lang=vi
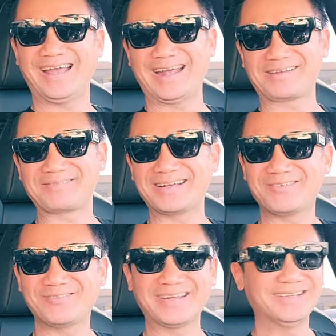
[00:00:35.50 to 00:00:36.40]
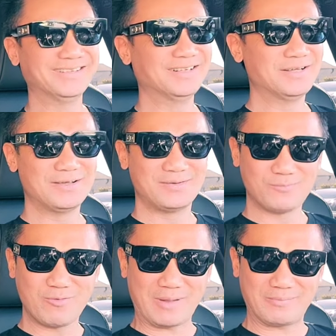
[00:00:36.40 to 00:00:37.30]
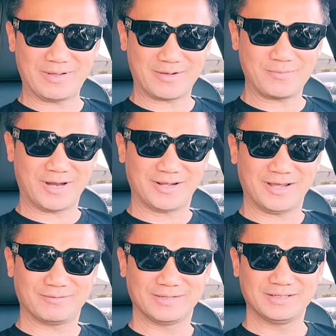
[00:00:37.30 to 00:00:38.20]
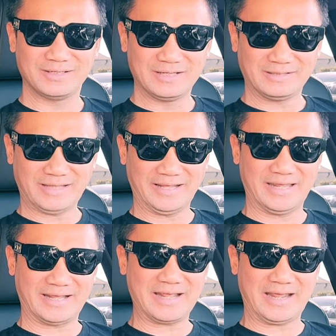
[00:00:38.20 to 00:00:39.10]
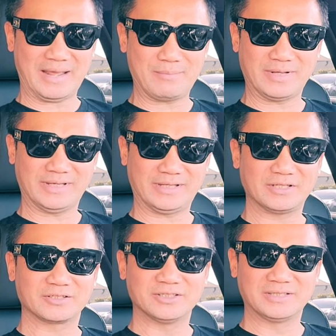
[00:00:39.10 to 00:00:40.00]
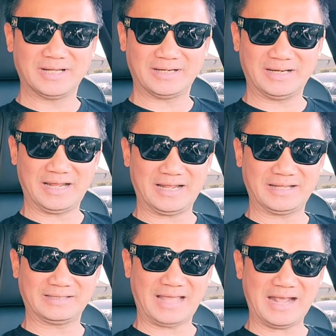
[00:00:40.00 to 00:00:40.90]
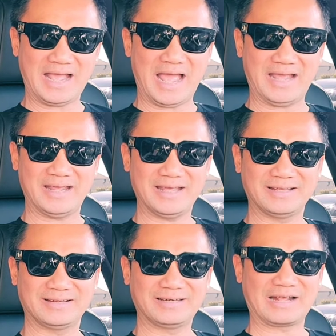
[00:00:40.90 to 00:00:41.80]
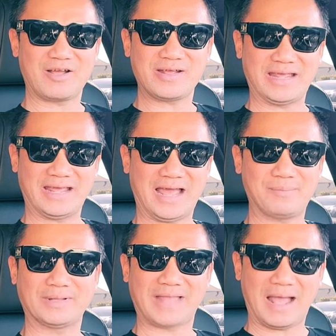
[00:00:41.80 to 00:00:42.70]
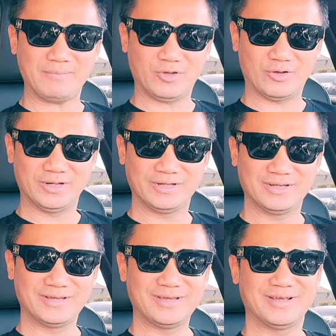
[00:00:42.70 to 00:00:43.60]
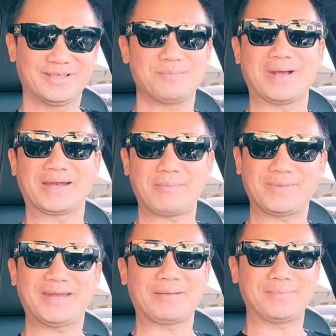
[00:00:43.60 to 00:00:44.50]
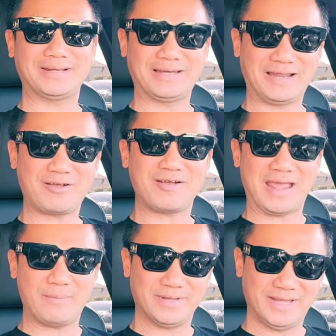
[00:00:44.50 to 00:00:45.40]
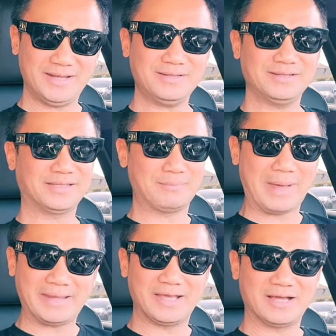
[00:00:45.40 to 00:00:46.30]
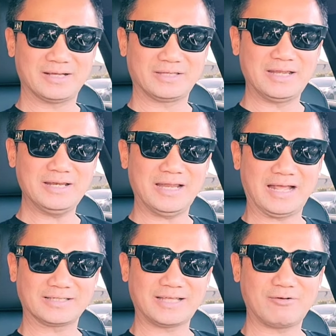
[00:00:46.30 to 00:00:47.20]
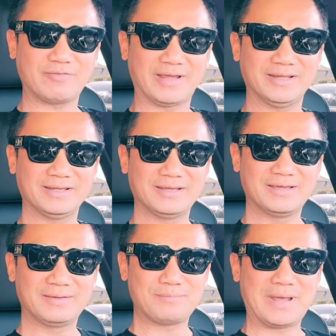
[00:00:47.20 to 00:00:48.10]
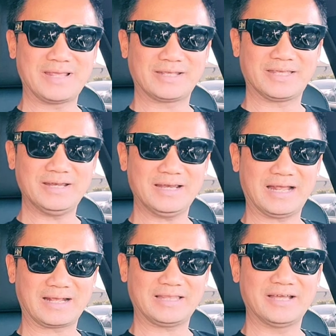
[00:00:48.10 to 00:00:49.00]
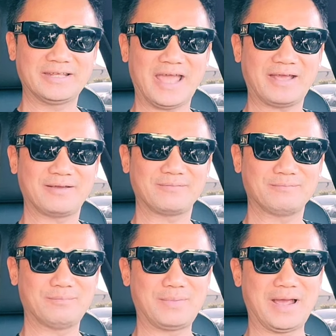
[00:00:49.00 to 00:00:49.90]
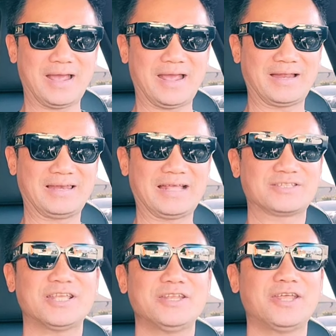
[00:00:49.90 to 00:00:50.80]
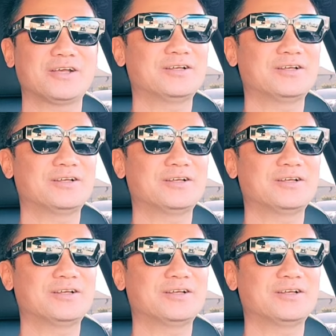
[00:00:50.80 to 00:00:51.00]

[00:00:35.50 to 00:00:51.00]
Đặc biệt không quý vị 4 năm hay có một lần không tại vì cái ngày 20 thường thường á, là tháng 2 á, là có ngày 28 thôi nhưng mà cái năm nay đặc biệt là lại có ngày 29 thì bây giờ chính là sao quý vị bây giờ chính là cái thời gian mà là sinh nhật